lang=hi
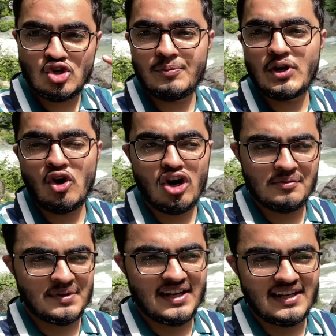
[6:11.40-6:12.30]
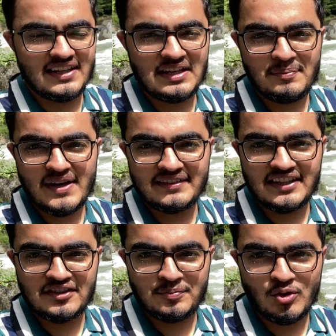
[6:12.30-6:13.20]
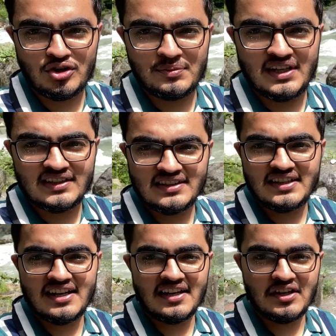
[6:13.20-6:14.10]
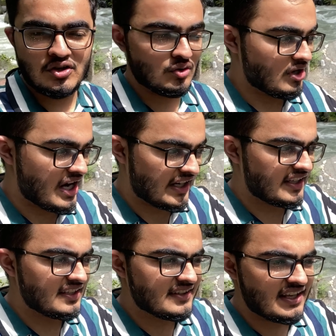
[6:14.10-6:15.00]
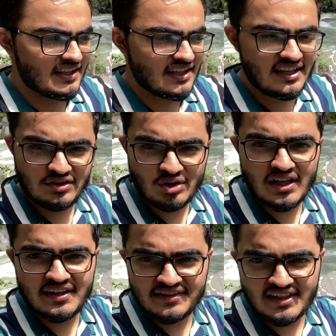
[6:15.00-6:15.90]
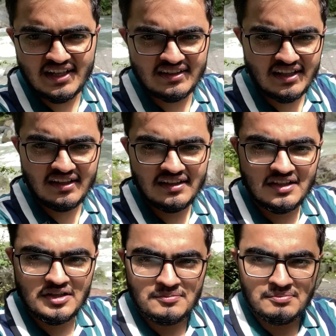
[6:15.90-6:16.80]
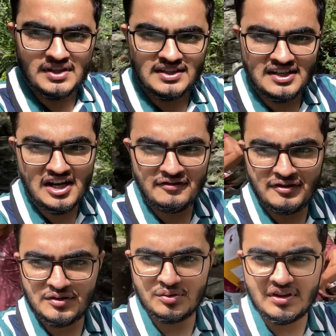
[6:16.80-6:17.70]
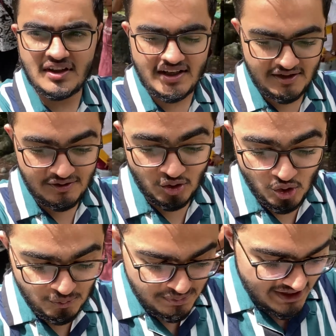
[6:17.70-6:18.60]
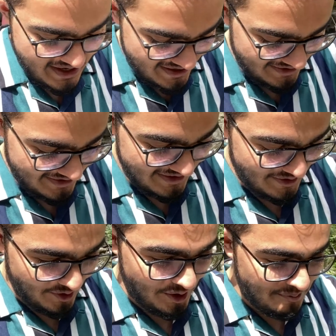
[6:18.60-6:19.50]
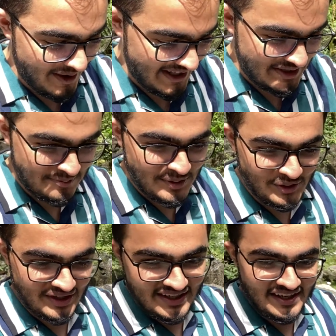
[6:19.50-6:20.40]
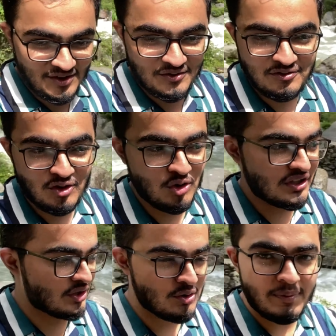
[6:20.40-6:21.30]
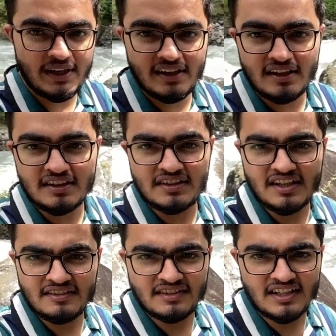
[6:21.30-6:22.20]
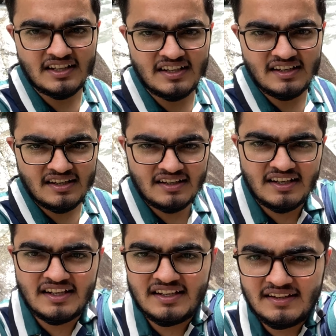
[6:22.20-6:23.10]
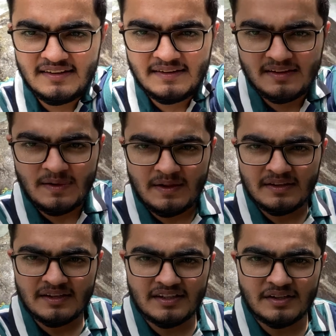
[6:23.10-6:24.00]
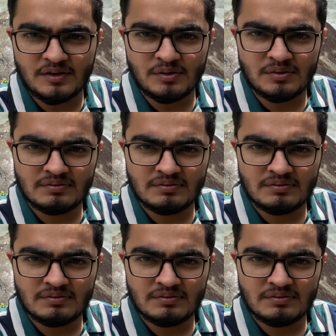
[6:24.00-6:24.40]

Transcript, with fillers: सो अभी ओल्ड मनाली के पास एक स्पोर्ट मिला था दिखाने को आगे नहीं जाएंगे थोड़ा रिस्क रहता है बट काफ़ी सुंदर है धूप भी है और बारिश भी हो रही है और फ्लो देखो पानी का कितना ज़्यादा यार ये ये देखो